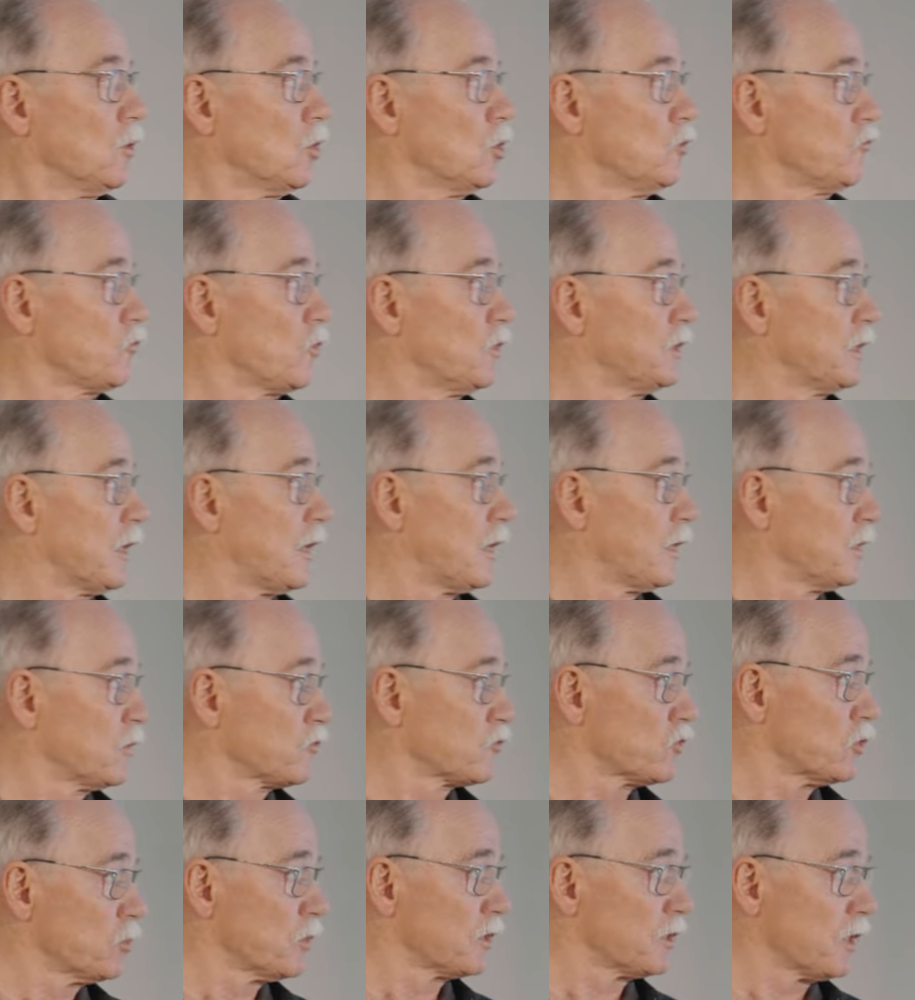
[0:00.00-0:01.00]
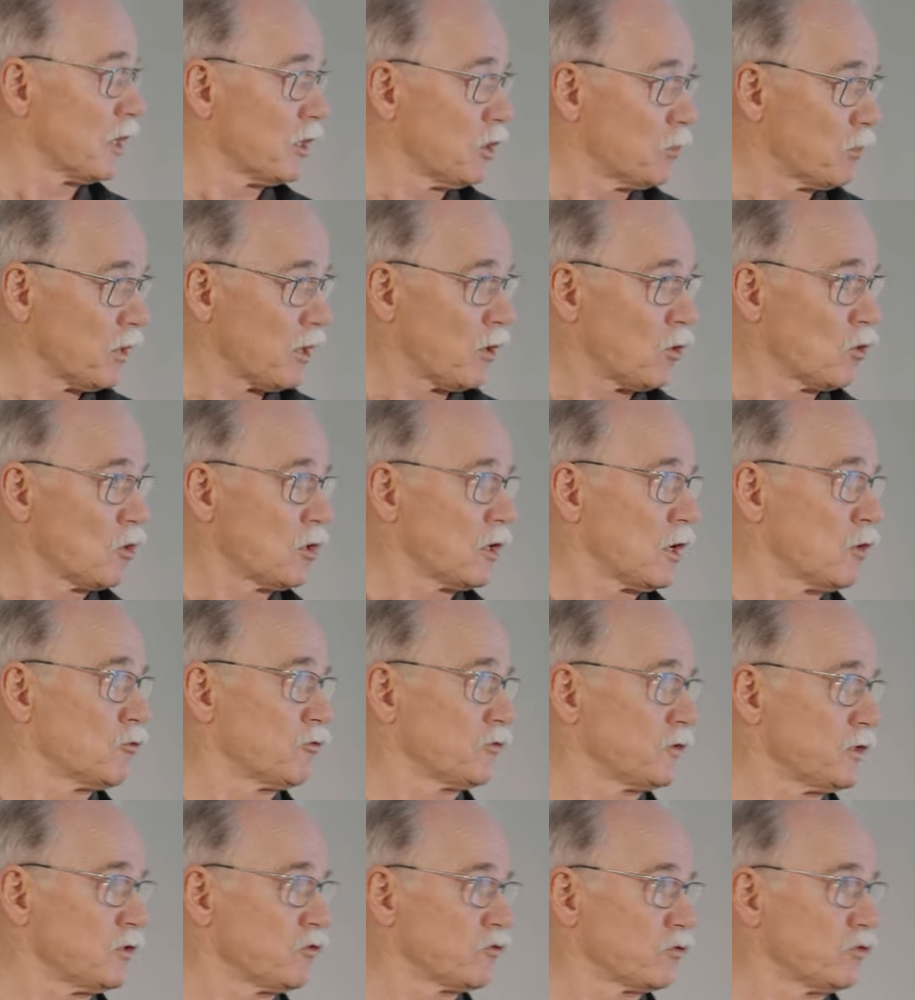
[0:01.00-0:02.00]
und von daher sind wir da immer auch
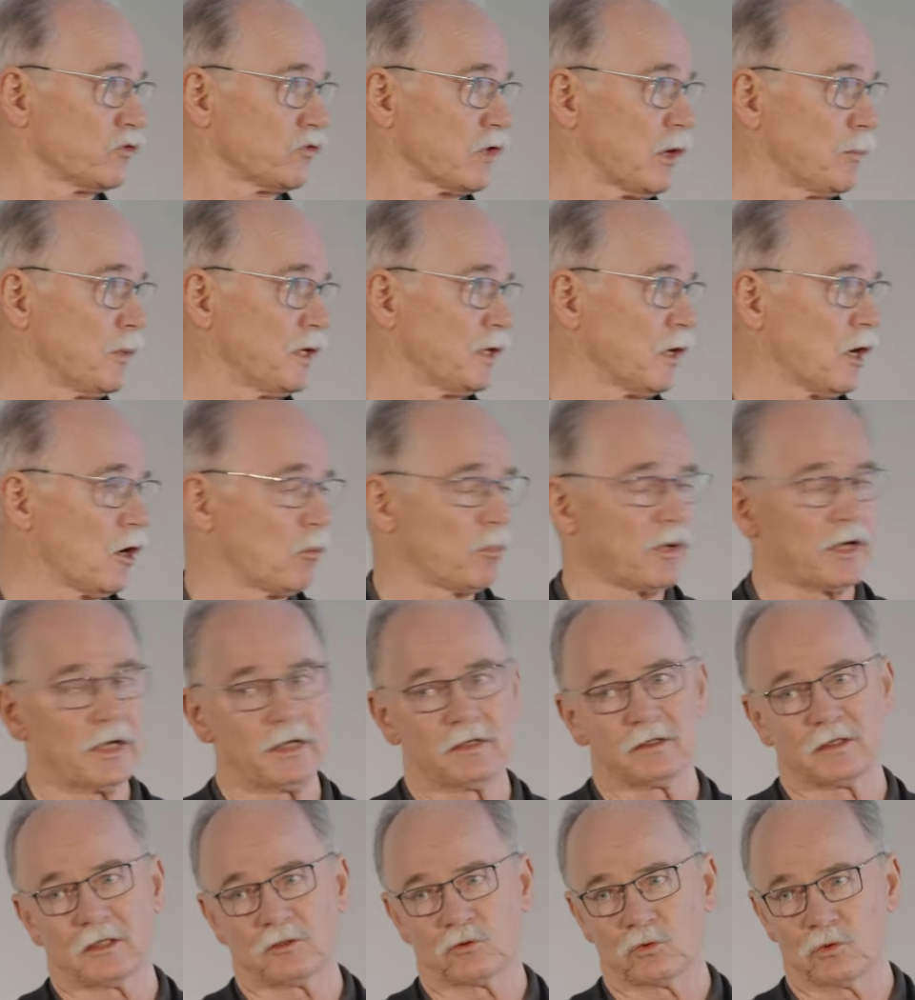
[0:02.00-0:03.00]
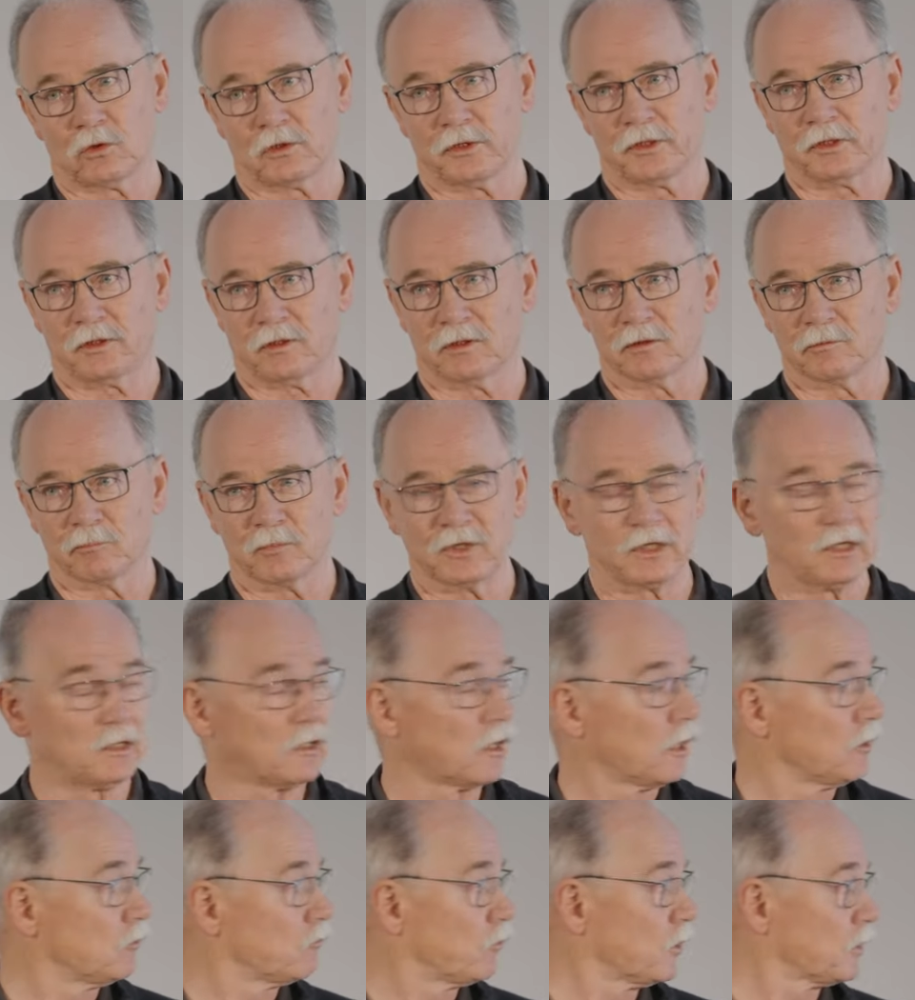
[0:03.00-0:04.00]
auf die Zusammenarbeit natürlich mit
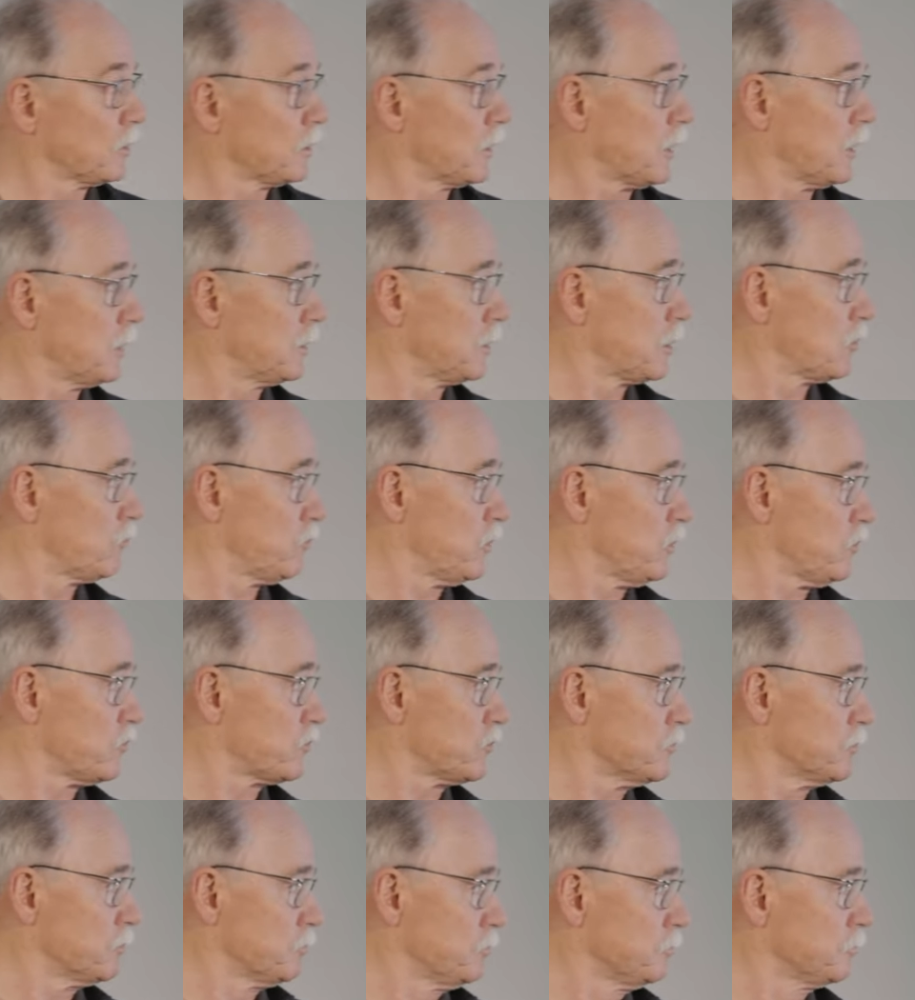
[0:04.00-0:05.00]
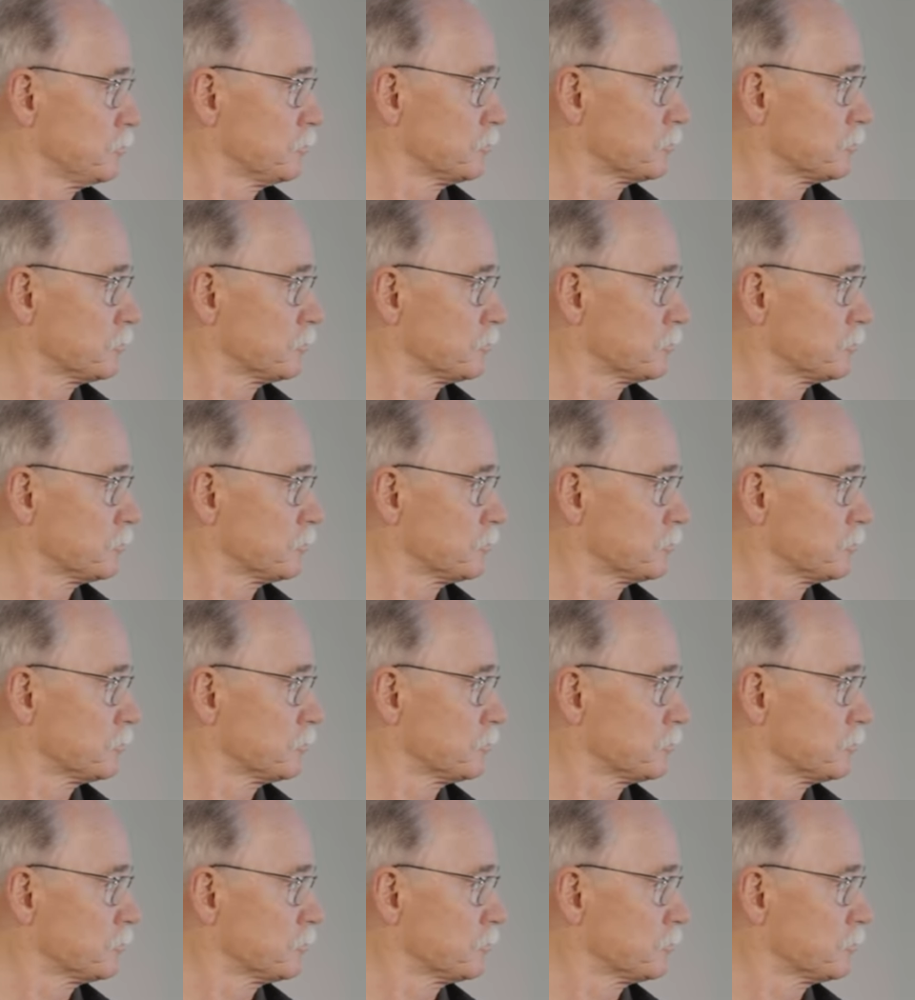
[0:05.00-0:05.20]
den Landwirten angewiesen.